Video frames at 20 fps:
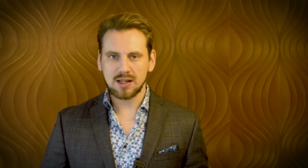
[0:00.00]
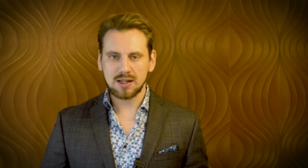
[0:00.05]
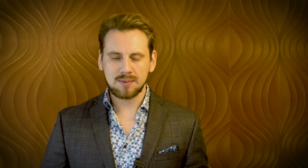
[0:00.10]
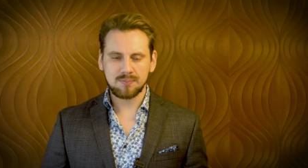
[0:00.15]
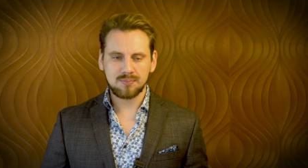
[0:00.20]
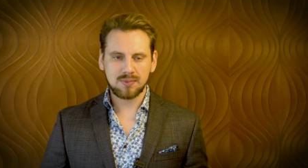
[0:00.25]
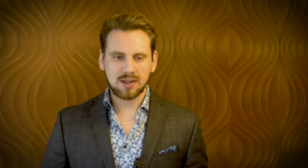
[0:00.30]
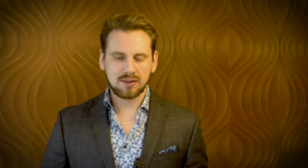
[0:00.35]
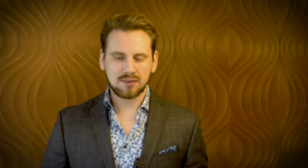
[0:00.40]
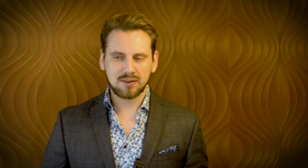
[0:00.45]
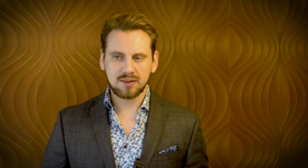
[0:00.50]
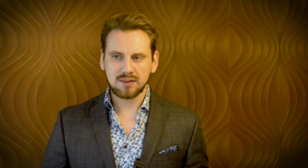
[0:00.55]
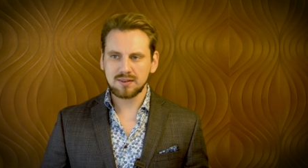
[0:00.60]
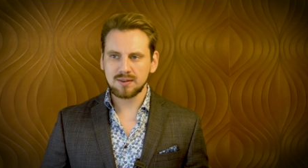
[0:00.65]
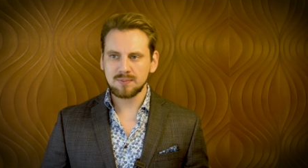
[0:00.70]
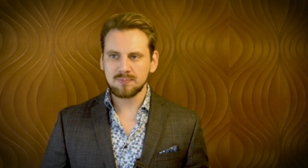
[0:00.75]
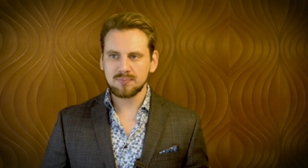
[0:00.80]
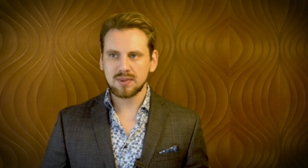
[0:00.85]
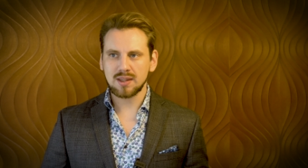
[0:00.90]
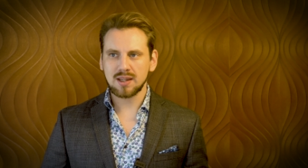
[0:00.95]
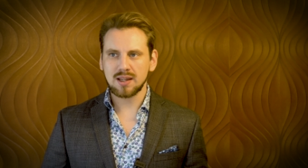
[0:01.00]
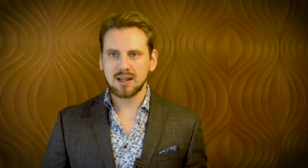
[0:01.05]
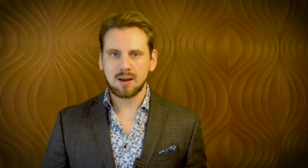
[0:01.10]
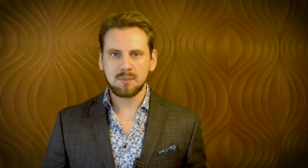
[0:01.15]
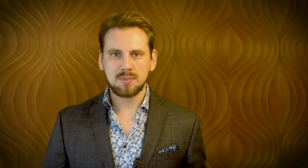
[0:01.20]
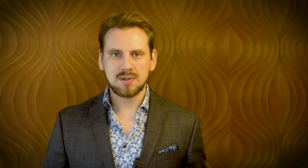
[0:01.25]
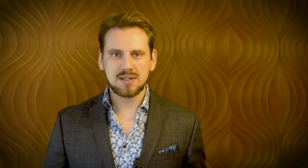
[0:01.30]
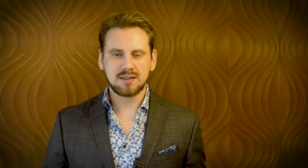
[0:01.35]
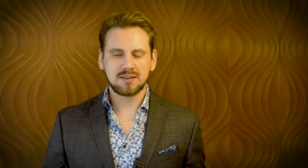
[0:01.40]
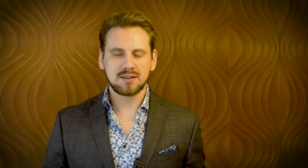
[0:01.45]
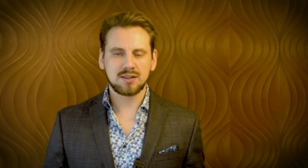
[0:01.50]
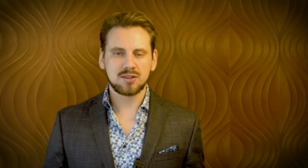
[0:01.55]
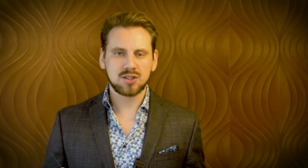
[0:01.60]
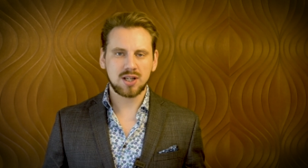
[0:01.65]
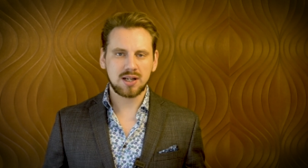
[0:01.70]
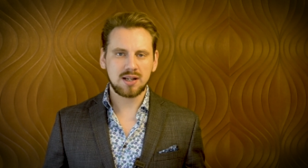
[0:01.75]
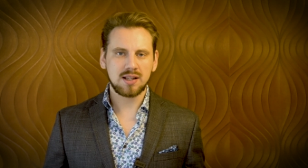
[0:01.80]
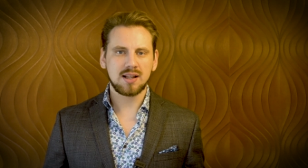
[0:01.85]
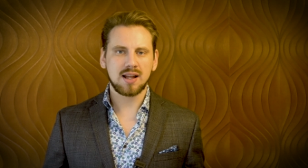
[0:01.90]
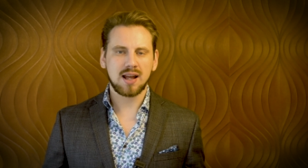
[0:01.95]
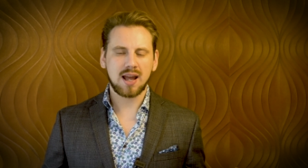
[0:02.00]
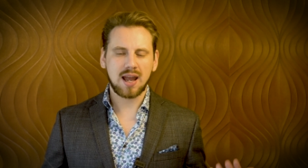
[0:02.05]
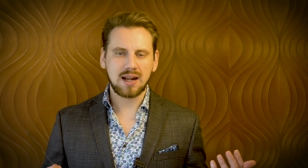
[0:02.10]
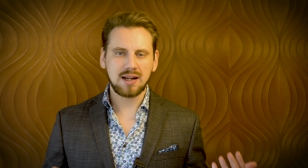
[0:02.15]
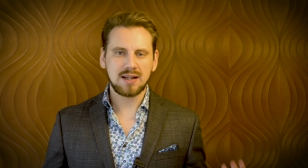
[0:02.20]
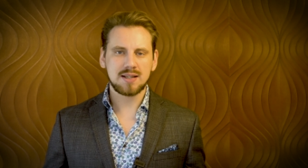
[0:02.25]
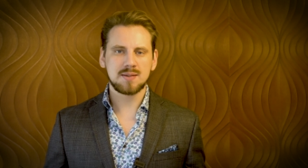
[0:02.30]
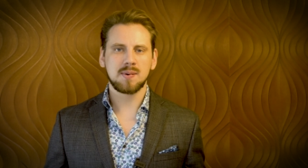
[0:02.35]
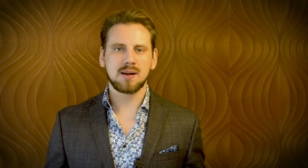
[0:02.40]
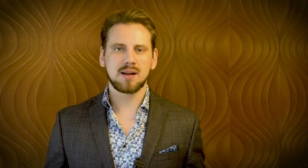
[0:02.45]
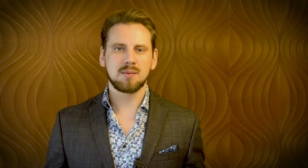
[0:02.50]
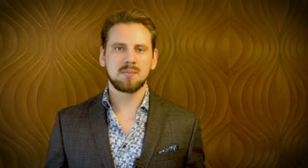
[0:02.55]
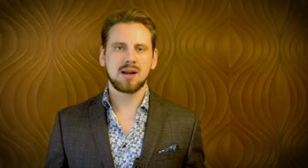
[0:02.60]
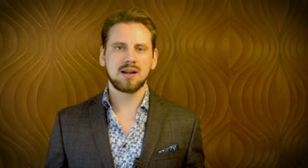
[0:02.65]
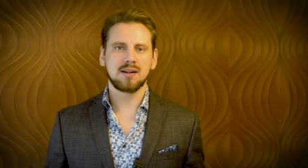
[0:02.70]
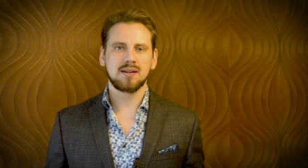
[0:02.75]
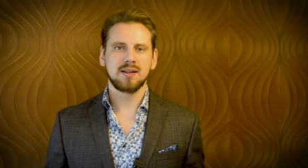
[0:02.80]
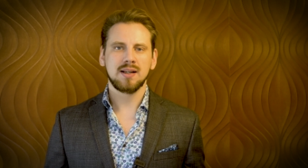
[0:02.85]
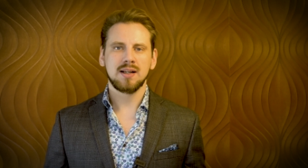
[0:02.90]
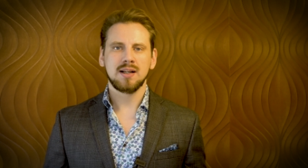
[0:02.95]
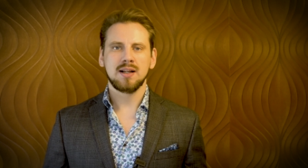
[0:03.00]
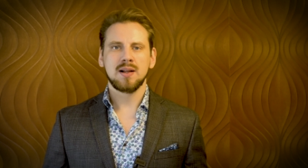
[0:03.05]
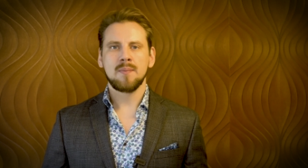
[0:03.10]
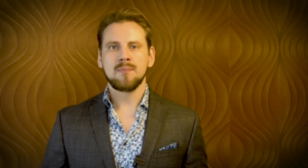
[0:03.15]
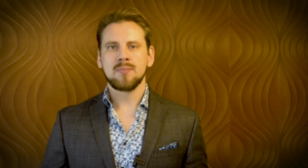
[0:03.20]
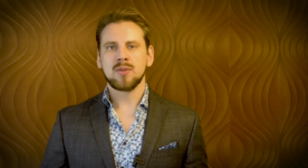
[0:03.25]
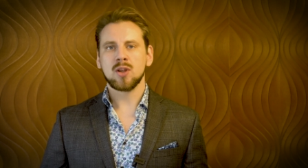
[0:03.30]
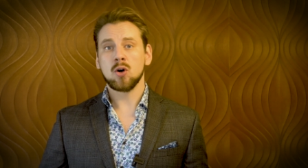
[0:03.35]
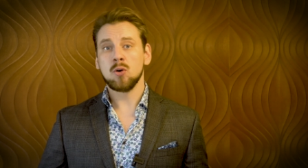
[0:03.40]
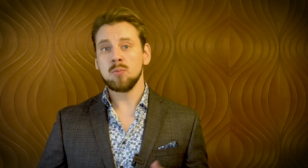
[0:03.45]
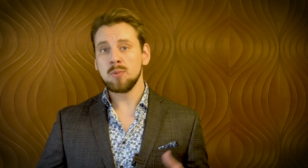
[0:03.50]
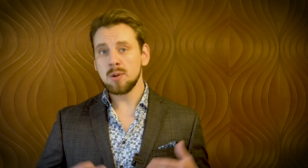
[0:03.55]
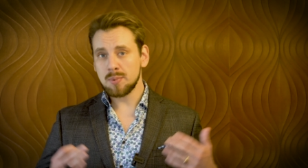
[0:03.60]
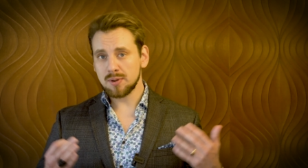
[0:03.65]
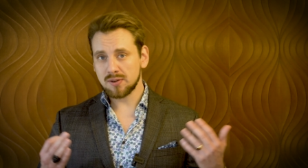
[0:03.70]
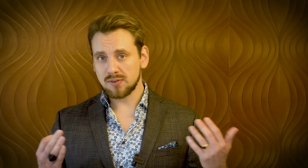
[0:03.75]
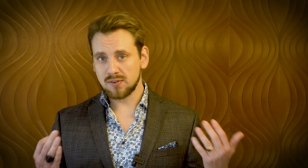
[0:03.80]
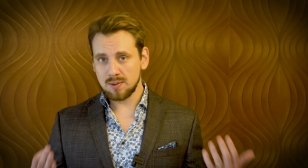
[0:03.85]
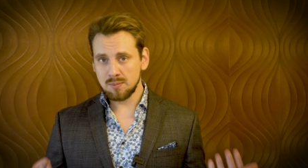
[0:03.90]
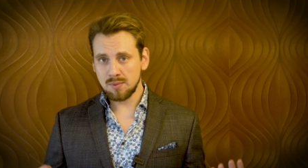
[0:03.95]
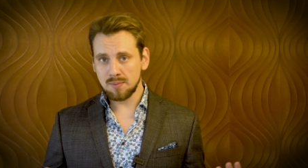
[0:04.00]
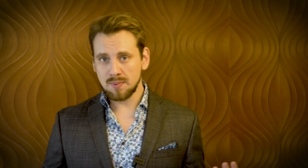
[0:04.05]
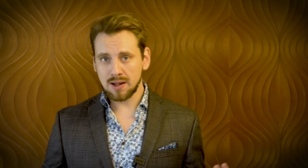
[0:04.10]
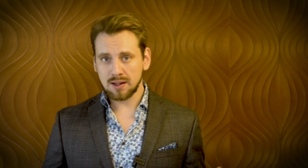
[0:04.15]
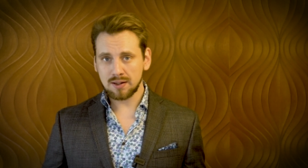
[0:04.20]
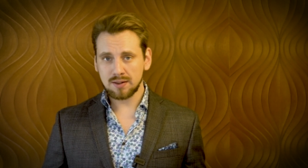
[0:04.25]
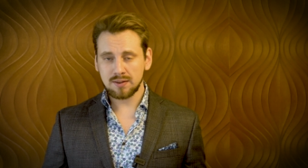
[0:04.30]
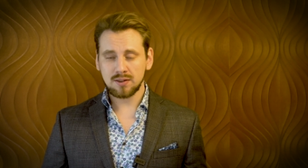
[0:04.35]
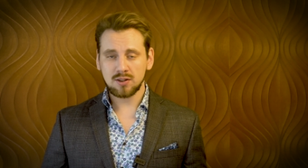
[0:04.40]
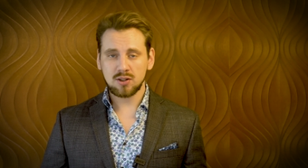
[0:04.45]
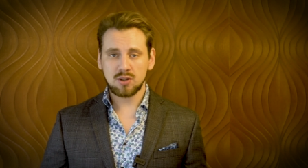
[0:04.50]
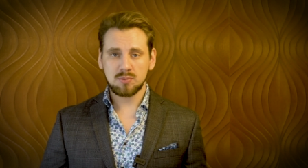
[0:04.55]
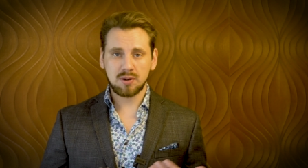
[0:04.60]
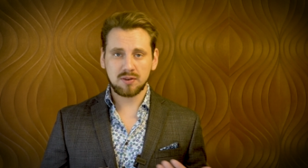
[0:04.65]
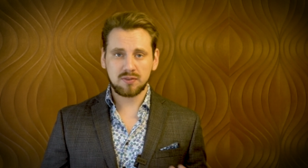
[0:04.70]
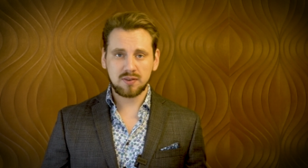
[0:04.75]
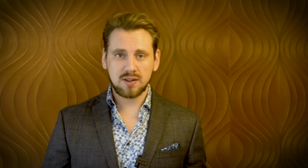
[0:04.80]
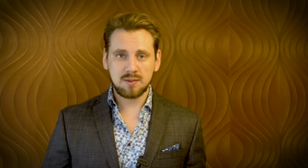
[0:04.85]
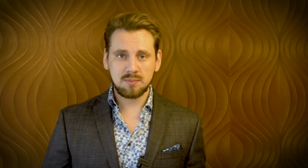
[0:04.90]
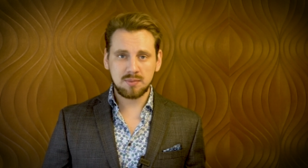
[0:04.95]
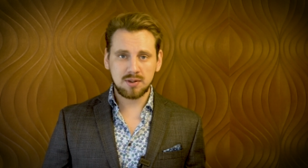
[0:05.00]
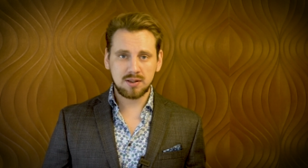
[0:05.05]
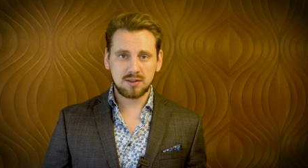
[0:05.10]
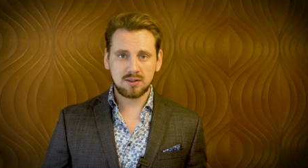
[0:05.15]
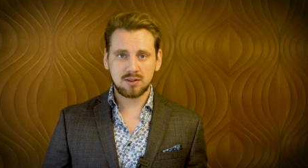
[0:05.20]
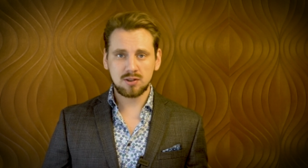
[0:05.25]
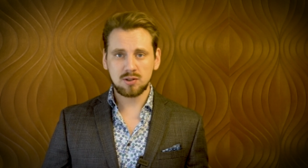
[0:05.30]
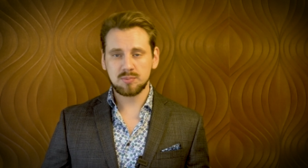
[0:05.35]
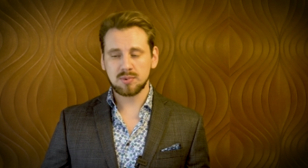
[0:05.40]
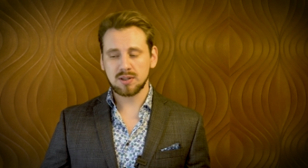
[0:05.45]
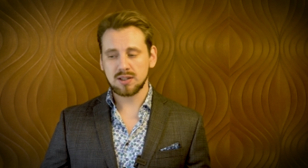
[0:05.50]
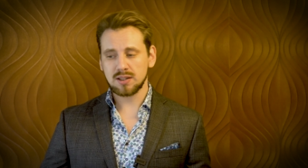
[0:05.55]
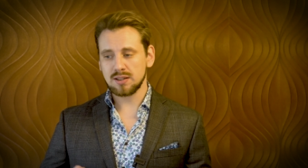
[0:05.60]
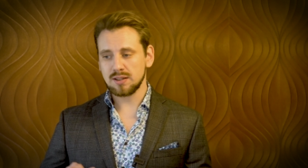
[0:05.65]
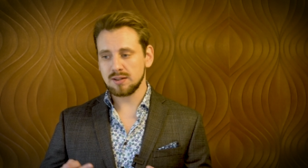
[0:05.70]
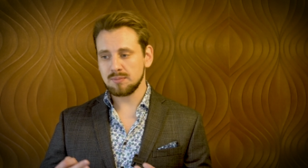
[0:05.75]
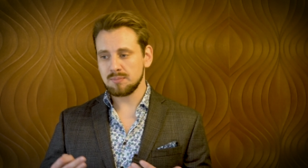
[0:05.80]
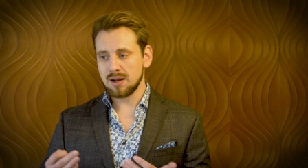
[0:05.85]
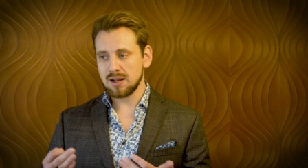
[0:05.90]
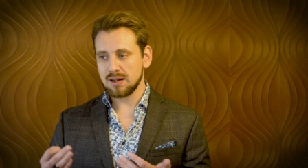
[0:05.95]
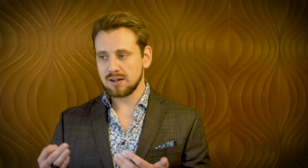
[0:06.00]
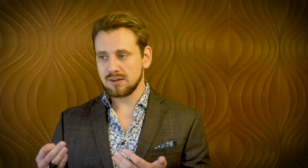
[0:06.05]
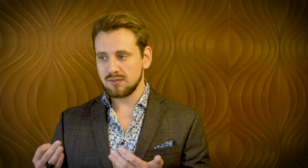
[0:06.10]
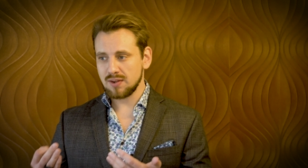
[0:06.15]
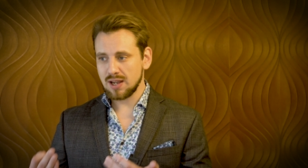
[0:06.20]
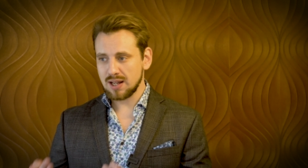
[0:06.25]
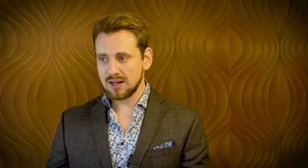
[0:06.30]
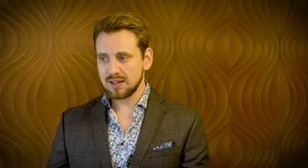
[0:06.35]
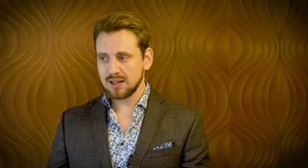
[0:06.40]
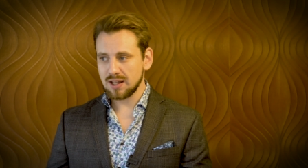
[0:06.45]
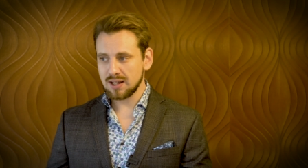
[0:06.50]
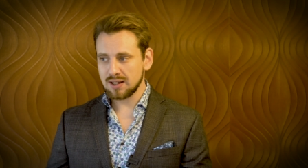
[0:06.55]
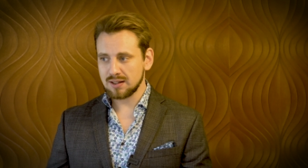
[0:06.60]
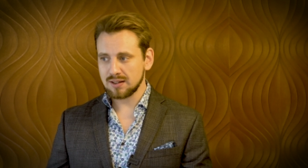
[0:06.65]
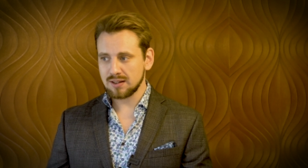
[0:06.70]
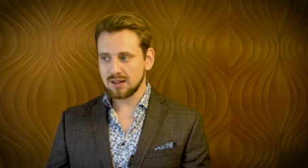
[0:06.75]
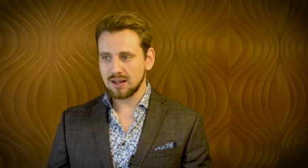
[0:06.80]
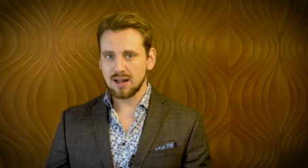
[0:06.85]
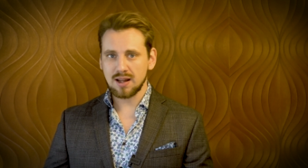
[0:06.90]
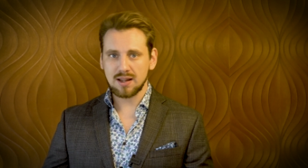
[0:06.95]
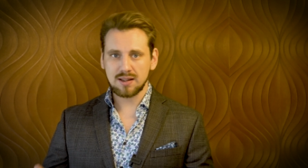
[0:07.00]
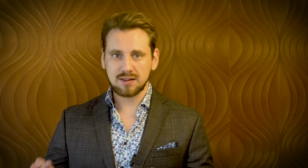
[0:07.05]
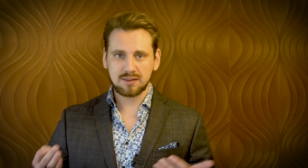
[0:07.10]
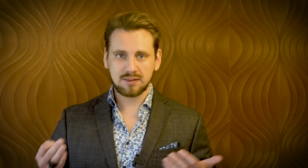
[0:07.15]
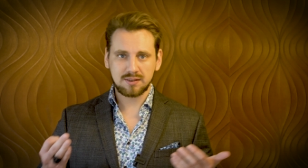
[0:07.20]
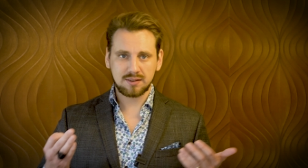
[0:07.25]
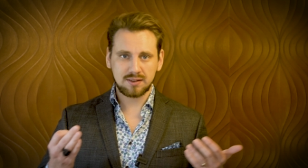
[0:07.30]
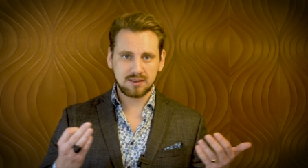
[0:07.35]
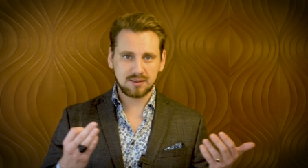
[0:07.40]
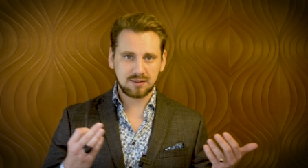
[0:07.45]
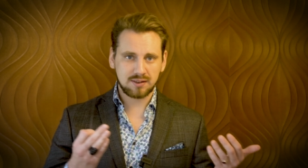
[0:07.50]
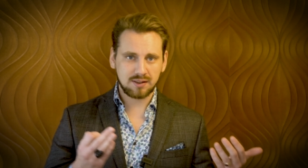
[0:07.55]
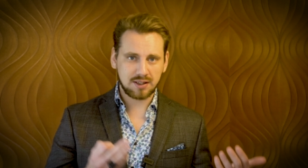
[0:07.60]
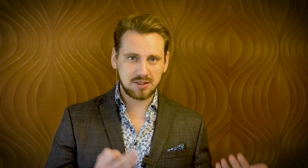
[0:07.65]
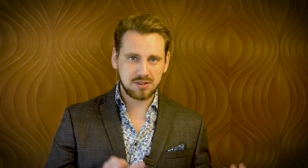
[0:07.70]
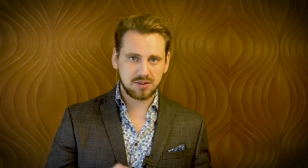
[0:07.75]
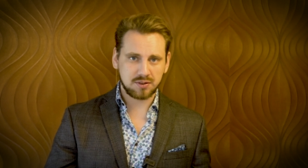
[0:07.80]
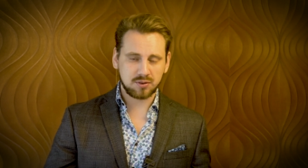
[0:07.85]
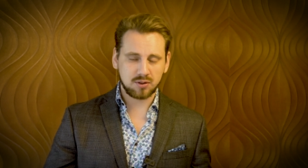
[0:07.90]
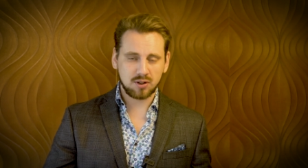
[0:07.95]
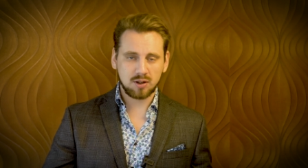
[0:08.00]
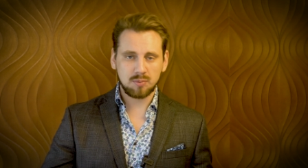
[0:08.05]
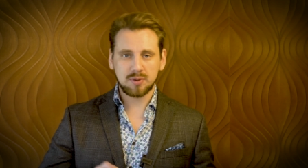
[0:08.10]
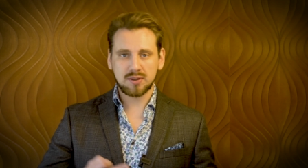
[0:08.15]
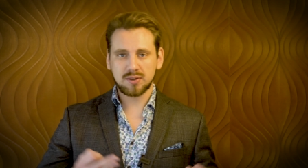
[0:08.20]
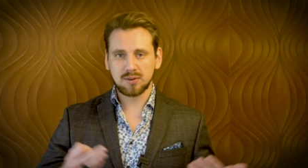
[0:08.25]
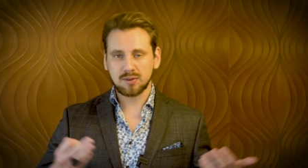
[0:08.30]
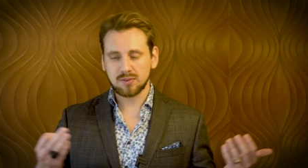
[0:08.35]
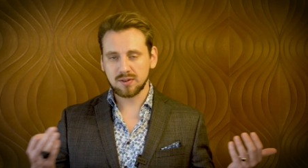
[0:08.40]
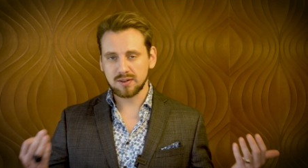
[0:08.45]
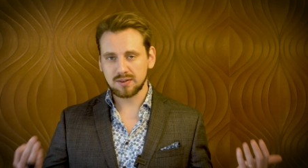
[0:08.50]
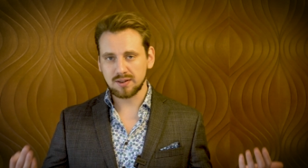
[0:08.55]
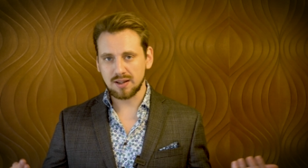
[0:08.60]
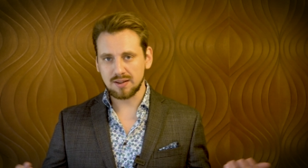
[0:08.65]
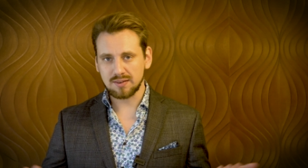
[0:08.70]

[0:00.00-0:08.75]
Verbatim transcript: Ähm, ansonsten habe ich diesen Channel eigentlich mal gemacht, um über das Filme machen, über Filme, über meinen Werdegang als äh, Regisseur bzw.